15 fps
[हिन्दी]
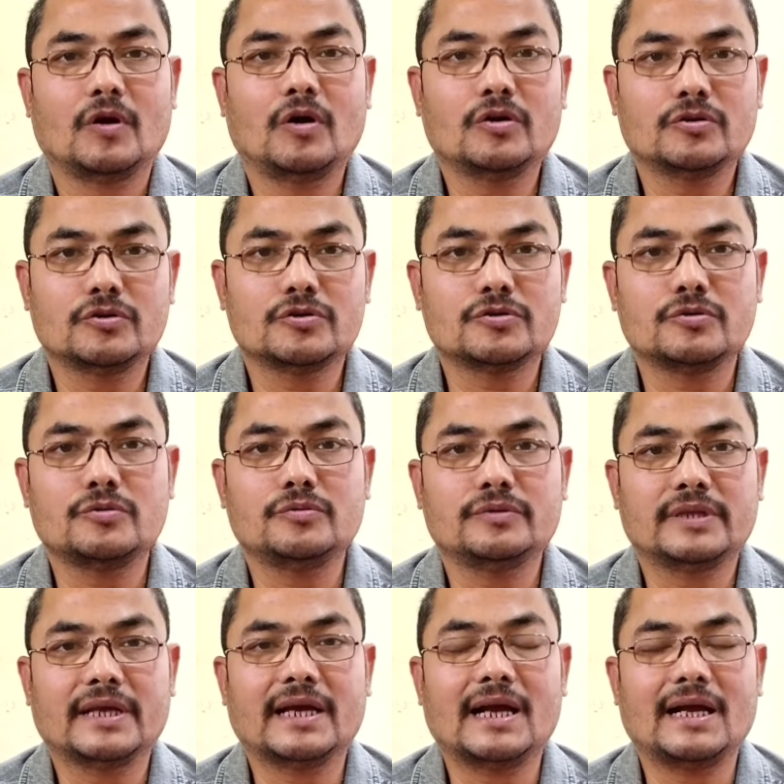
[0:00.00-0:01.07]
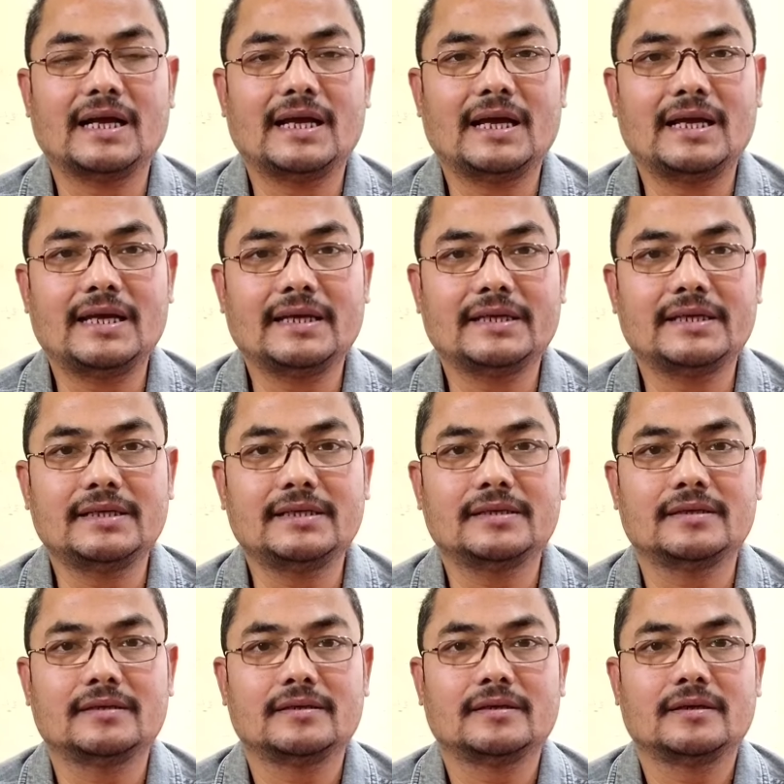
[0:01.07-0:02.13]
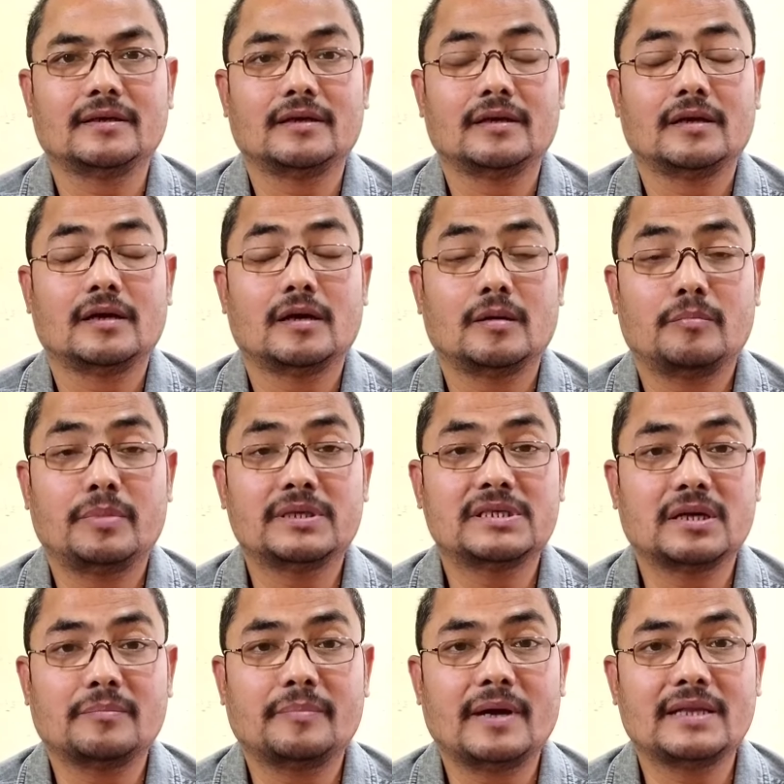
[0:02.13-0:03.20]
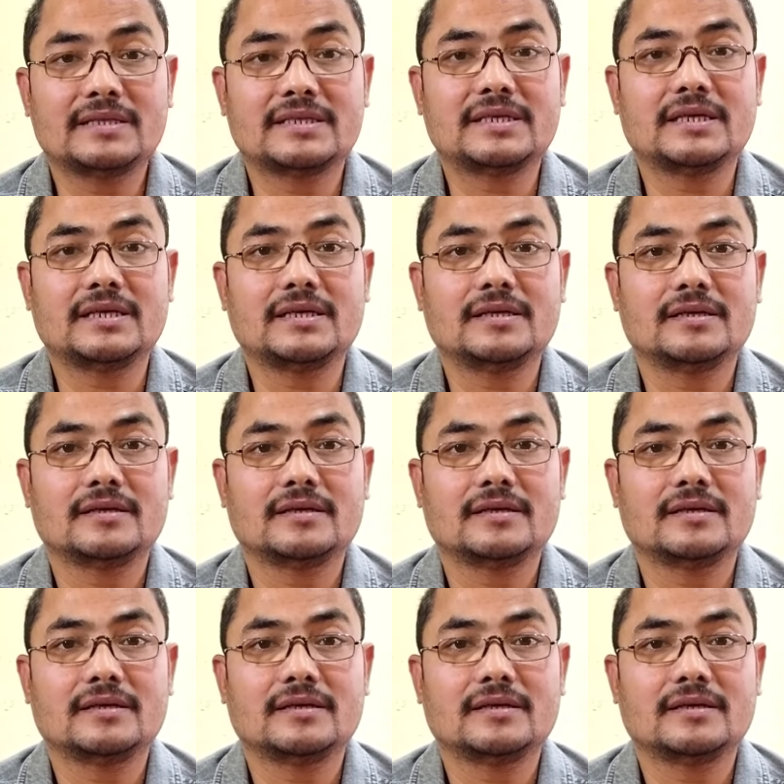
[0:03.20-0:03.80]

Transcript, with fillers: और दोस्तों देखा गया है कि वज्रपात से